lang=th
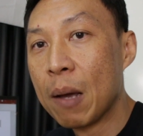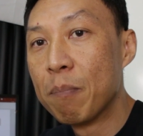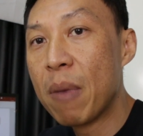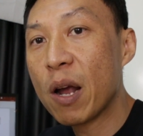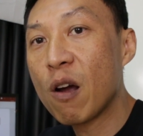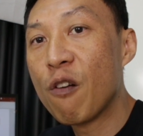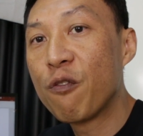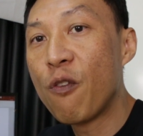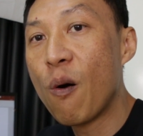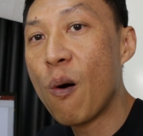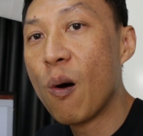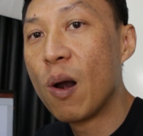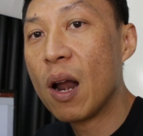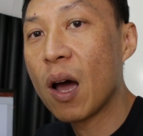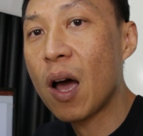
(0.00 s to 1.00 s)
ไมโครโฟ
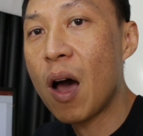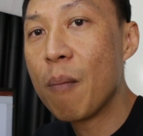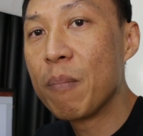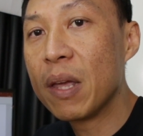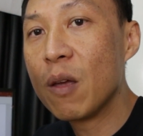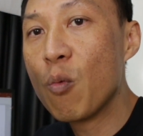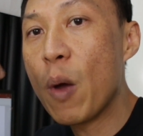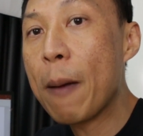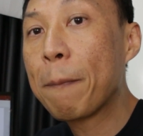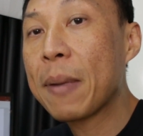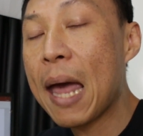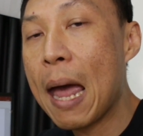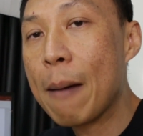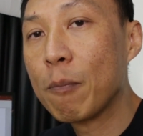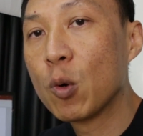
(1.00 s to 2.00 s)
นแล้วก็มีเว็บ
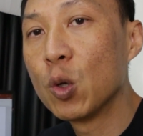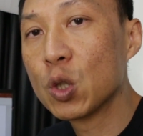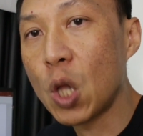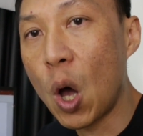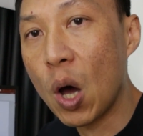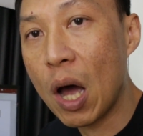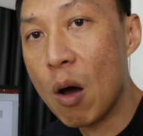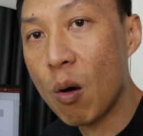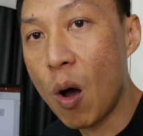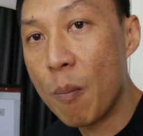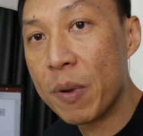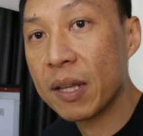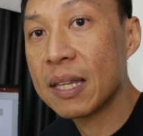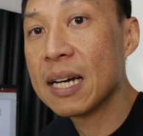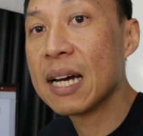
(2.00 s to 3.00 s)
แคมคุณต่อเข้าคอม
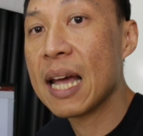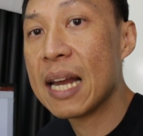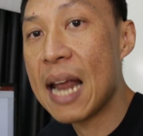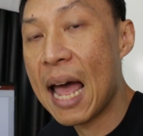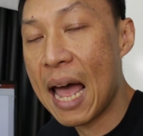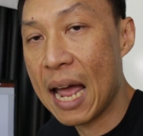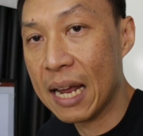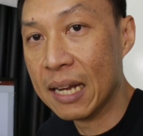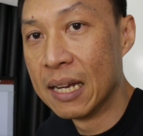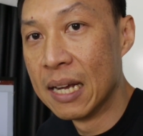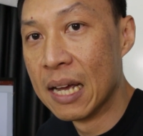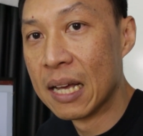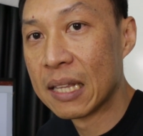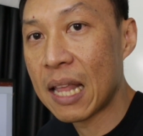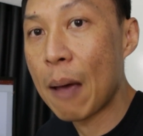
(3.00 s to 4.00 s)
พิวเตอร์ให้ได้
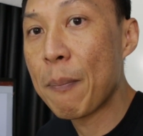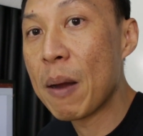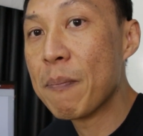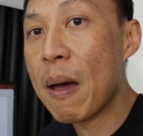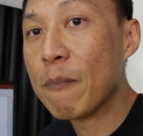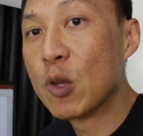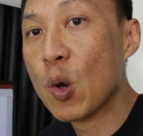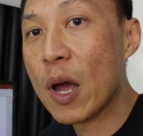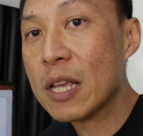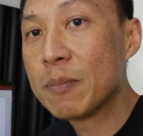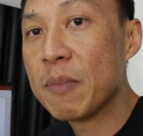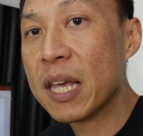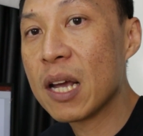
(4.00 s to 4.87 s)
ถ้าเป็นแบบ USB